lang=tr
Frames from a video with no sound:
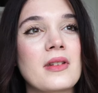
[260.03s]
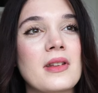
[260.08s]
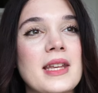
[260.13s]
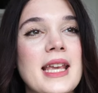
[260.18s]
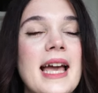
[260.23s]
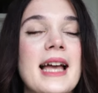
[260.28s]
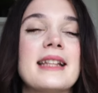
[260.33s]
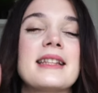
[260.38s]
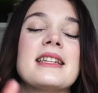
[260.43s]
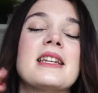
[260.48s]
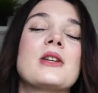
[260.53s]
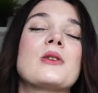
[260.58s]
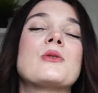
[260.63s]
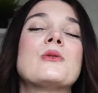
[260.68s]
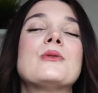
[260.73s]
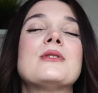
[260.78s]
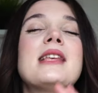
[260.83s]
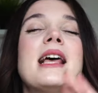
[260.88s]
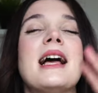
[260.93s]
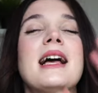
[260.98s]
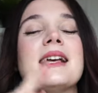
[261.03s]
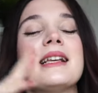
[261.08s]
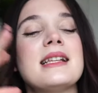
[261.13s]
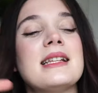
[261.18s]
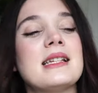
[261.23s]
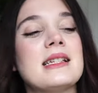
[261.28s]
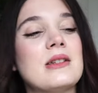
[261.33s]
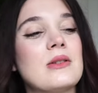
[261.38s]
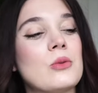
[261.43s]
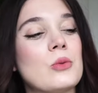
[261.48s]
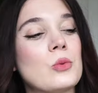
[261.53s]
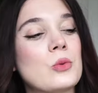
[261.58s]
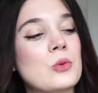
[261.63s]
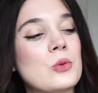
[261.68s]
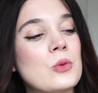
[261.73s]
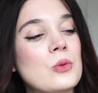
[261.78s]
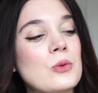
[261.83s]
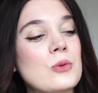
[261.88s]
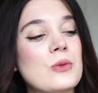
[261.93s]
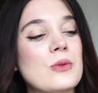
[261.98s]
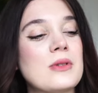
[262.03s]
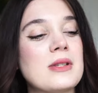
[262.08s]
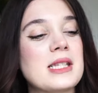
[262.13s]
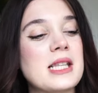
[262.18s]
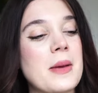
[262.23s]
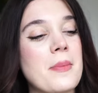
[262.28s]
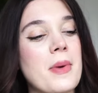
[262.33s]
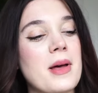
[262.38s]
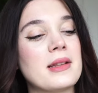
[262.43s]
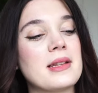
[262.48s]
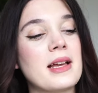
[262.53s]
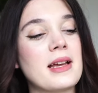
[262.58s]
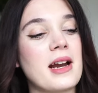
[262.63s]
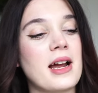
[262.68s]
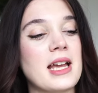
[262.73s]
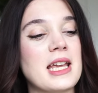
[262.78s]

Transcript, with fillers: Kendine güzel uzun uzun zamanlar